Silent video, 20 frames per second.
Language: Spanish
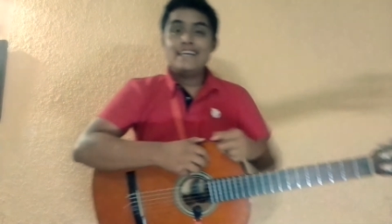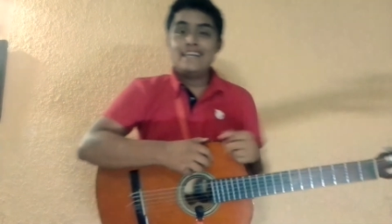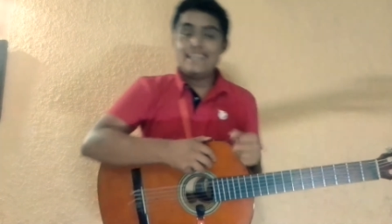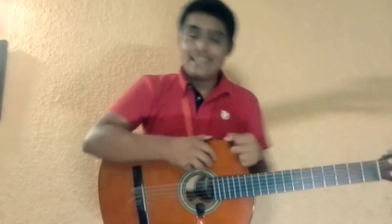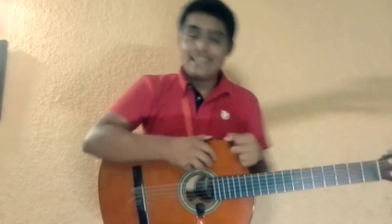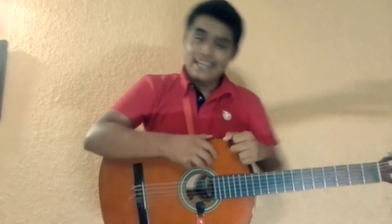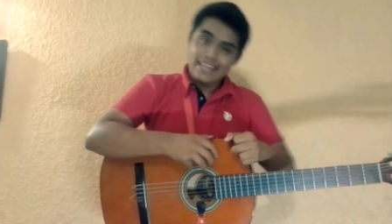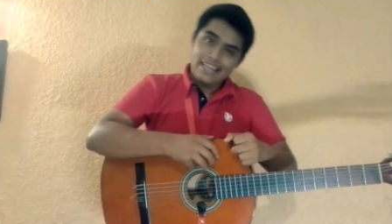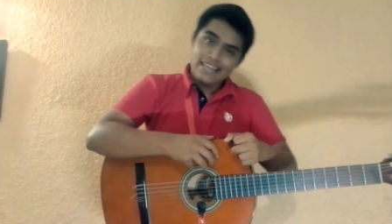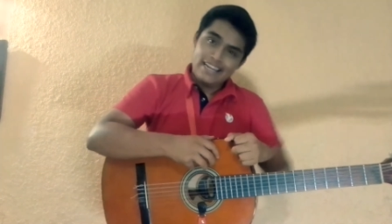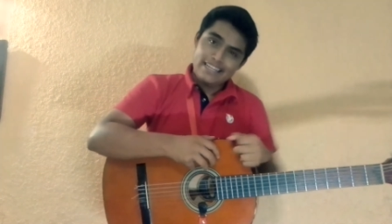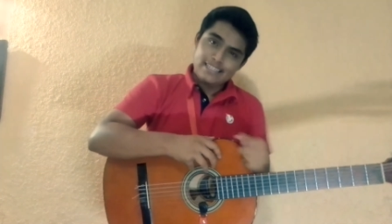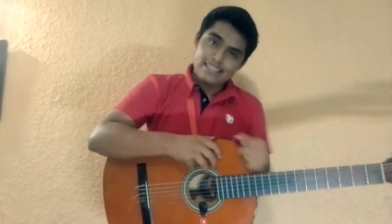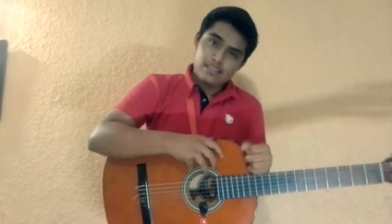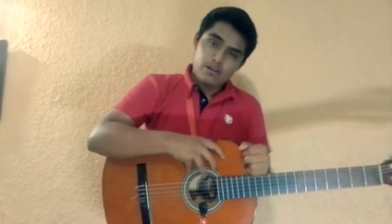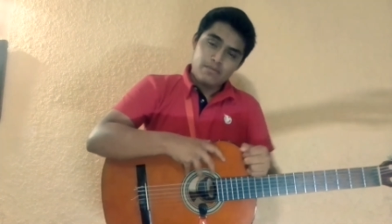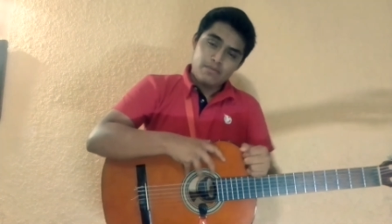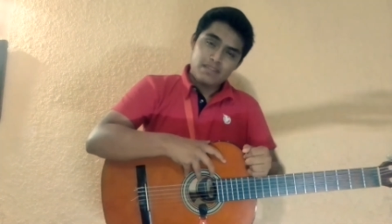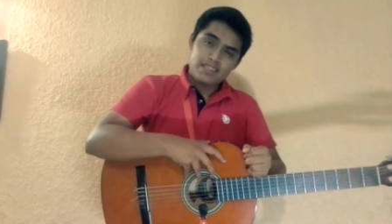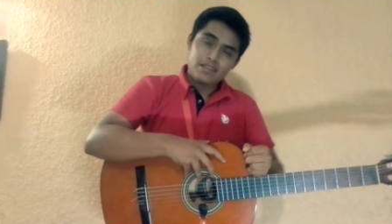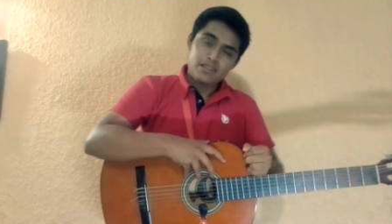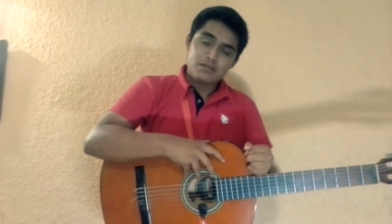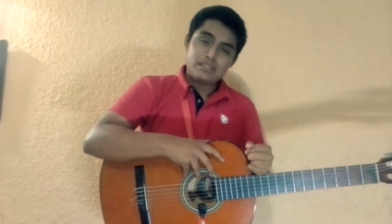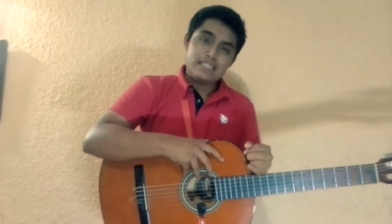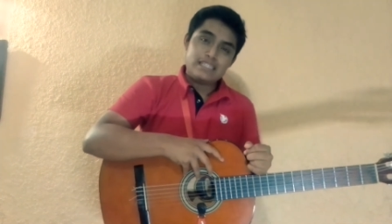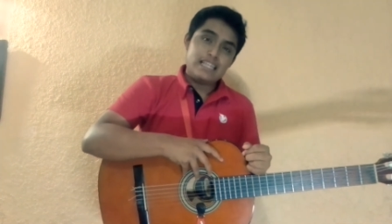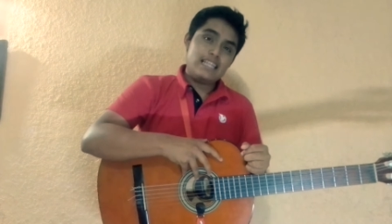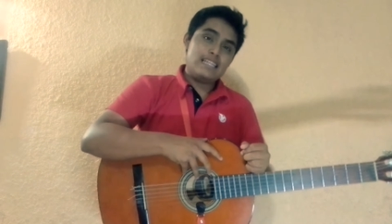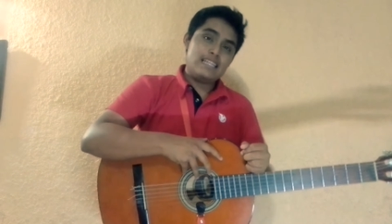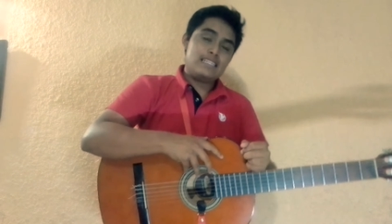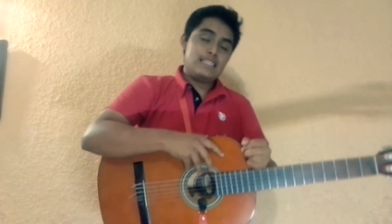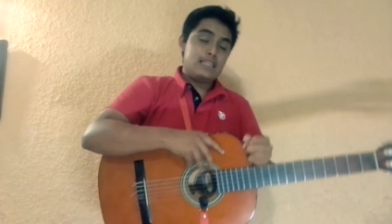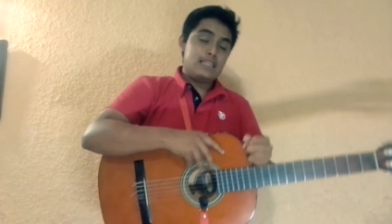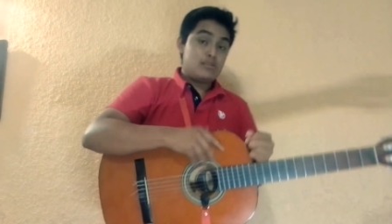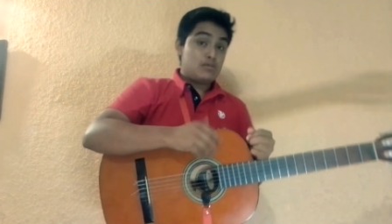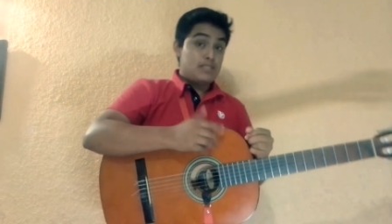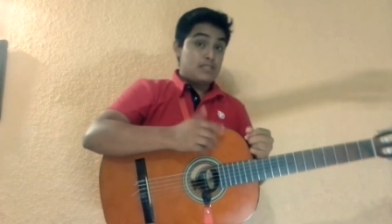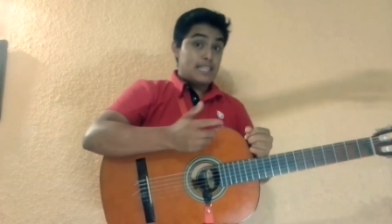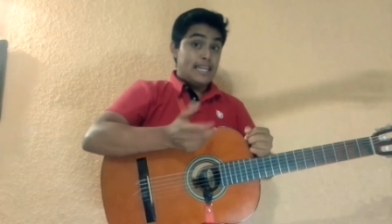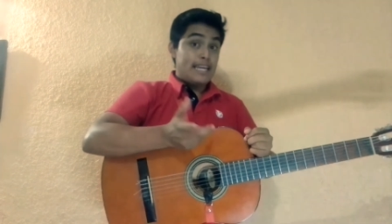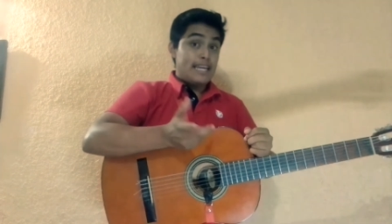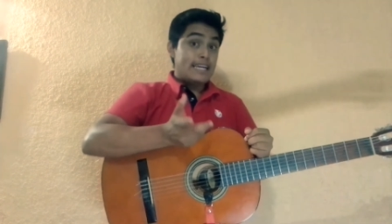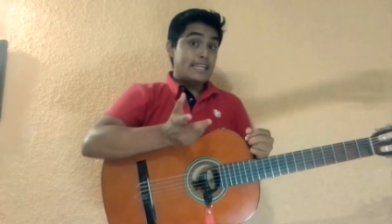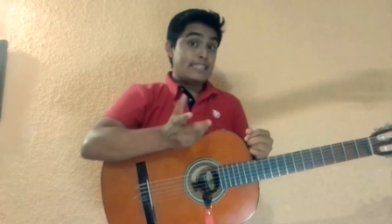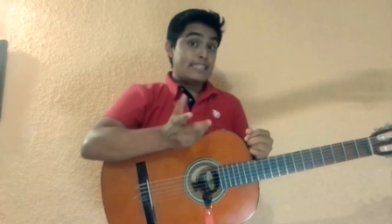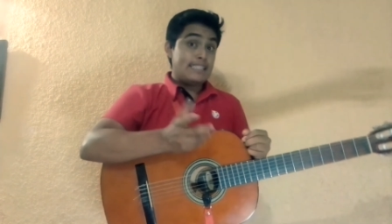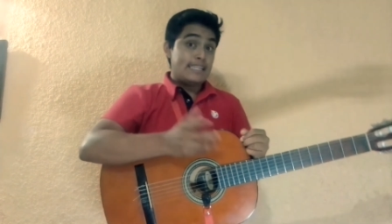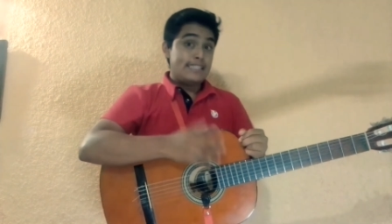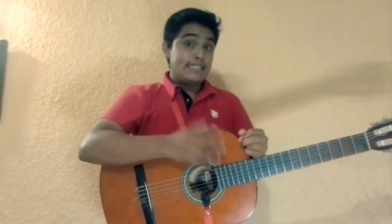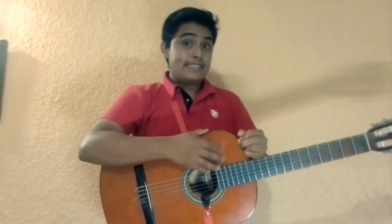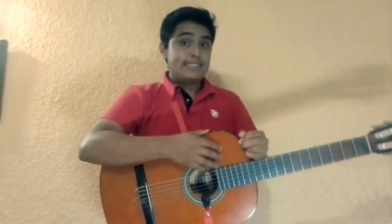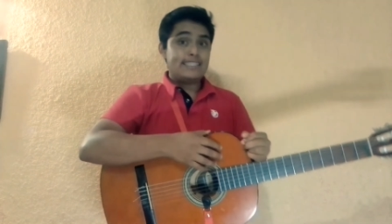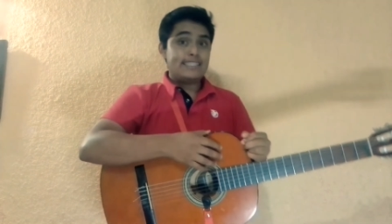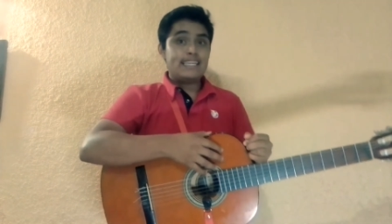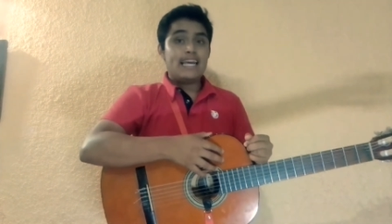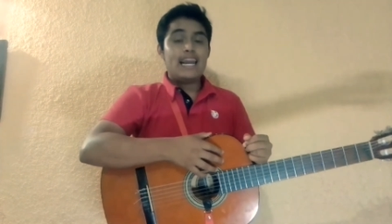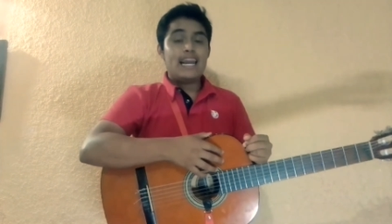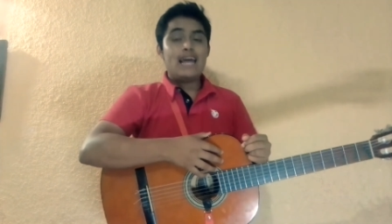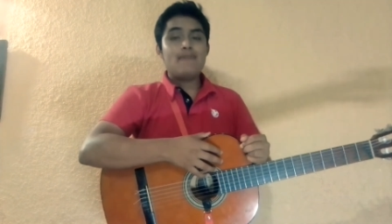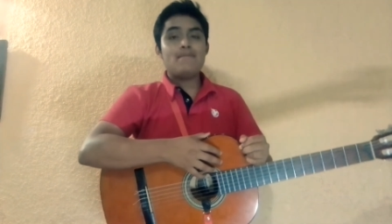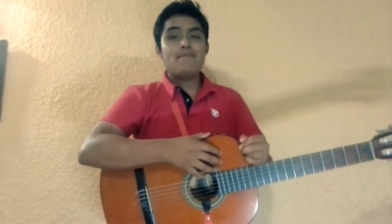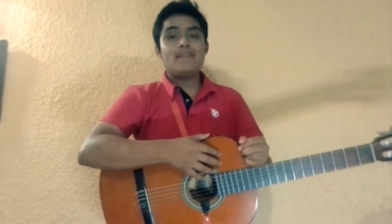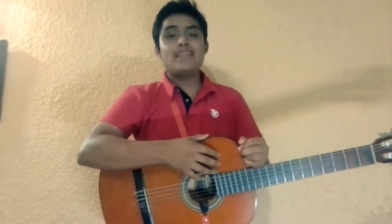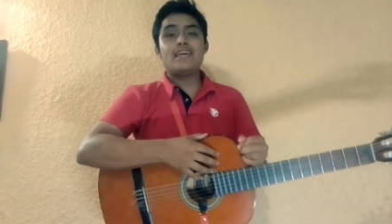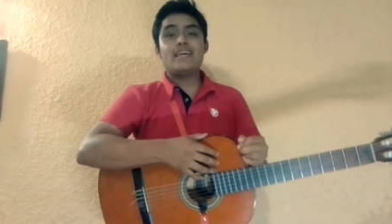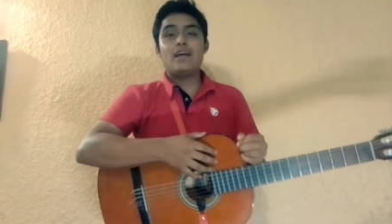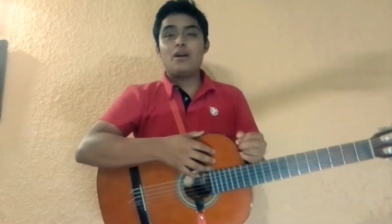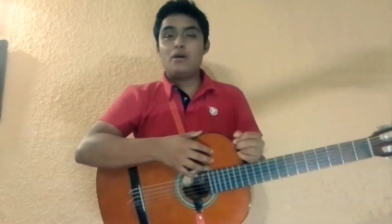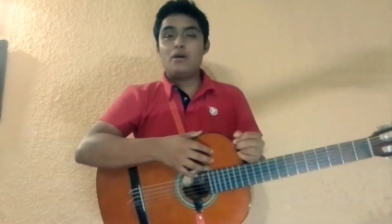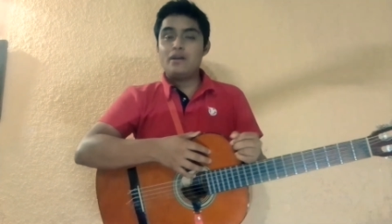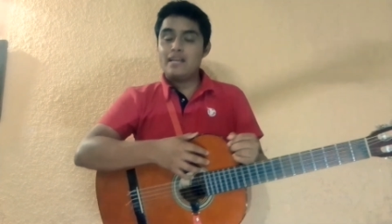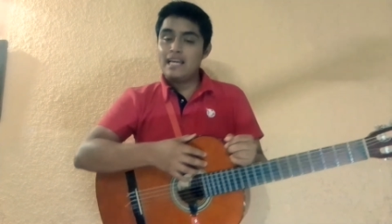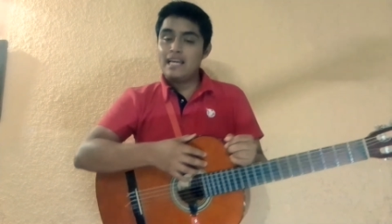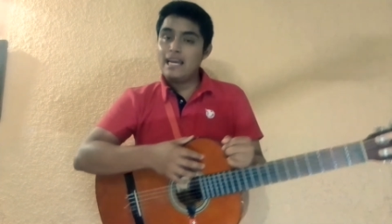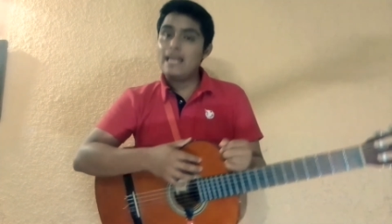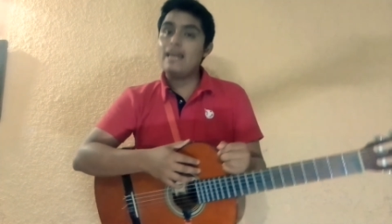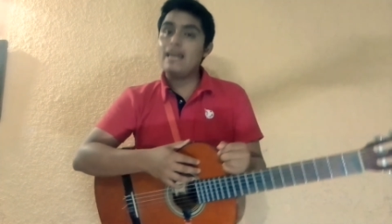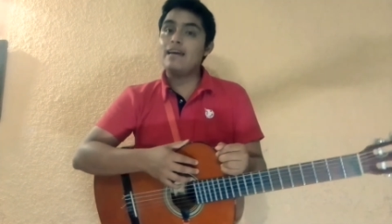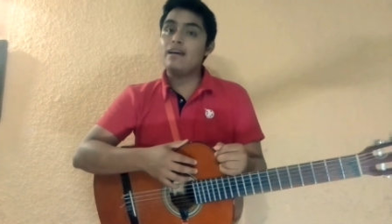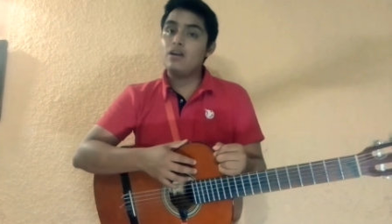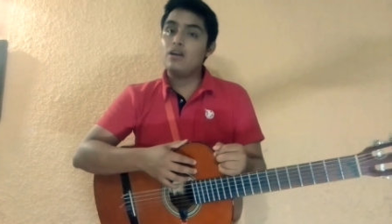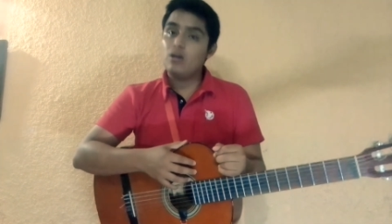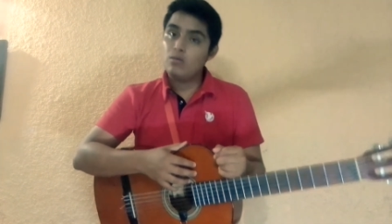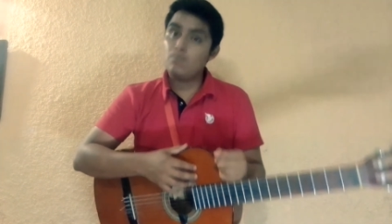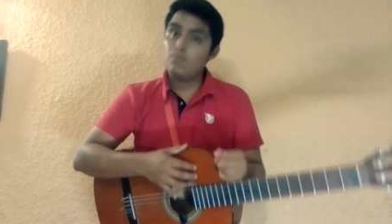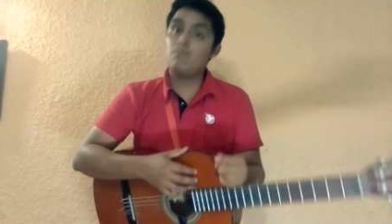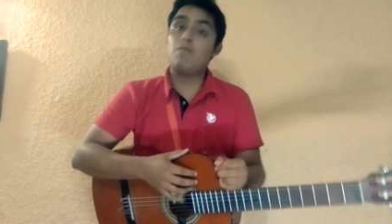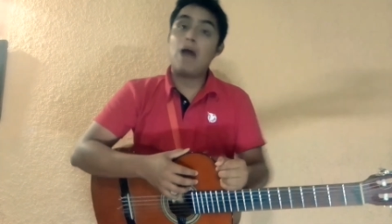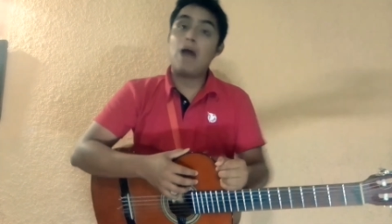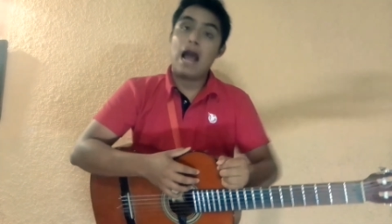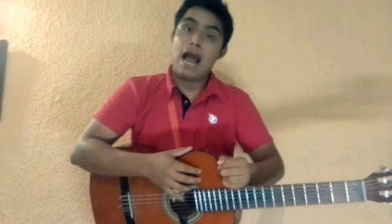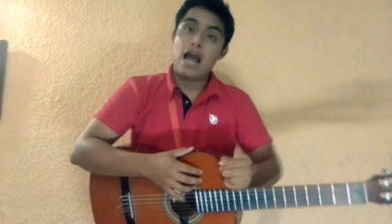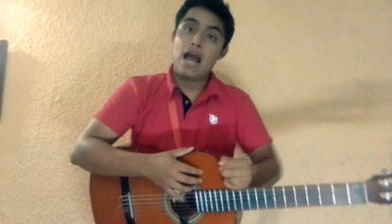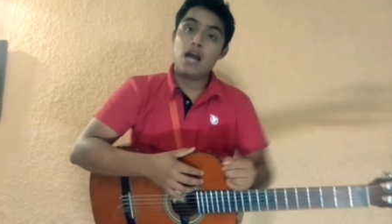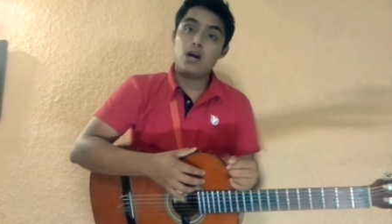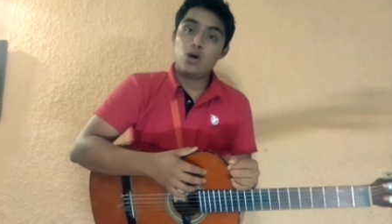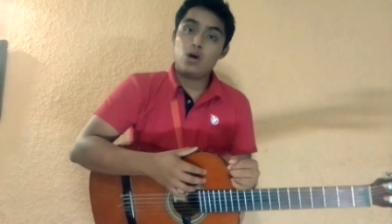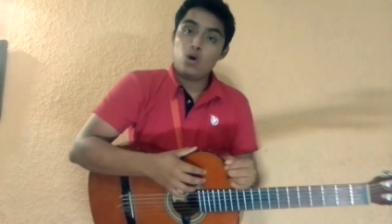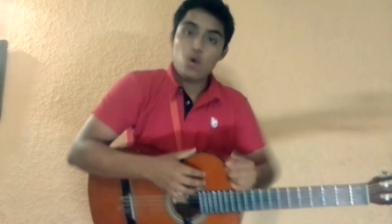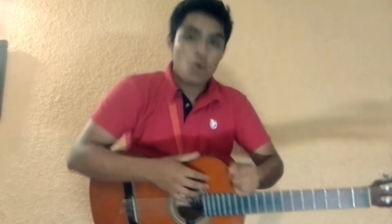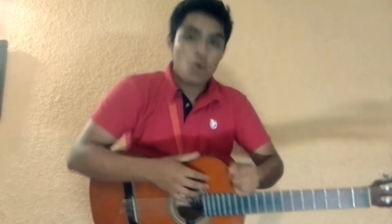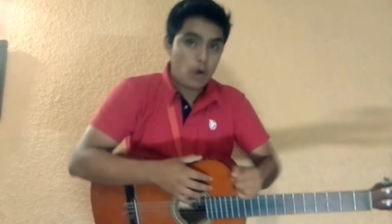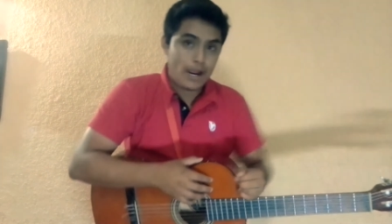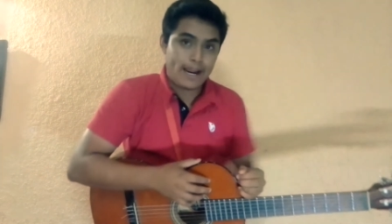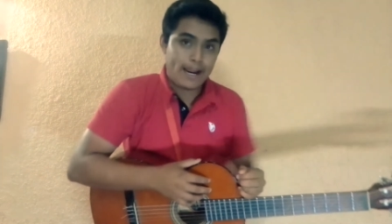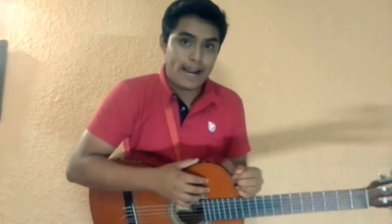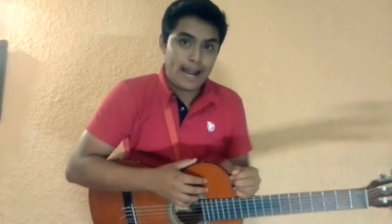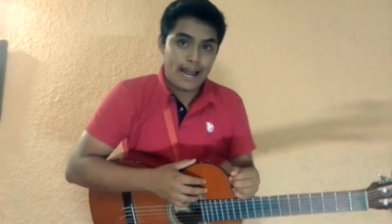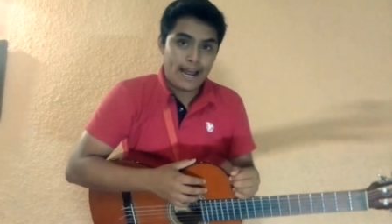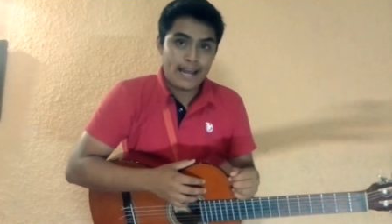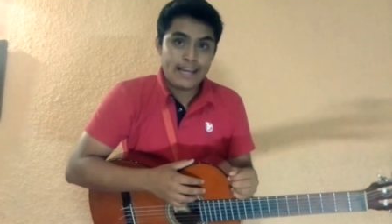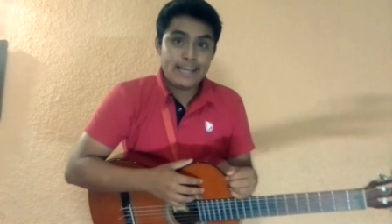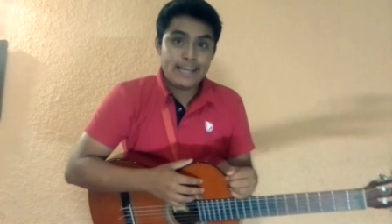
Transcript: Y que les comenté a ustedes si les gustaría que se les enseñara y me dijeron que va, juega.